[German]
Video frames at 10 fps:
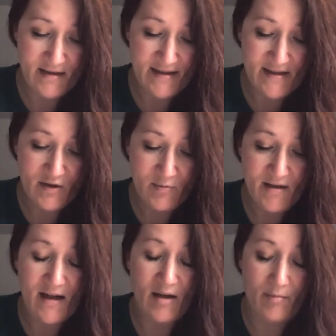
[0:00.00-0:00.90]
dass ich über
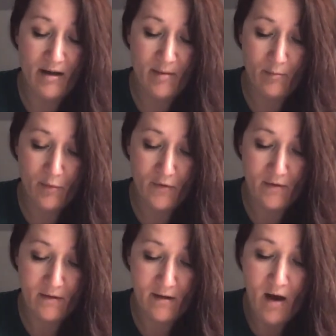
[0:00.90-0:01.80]
Nacht bleiben müsste,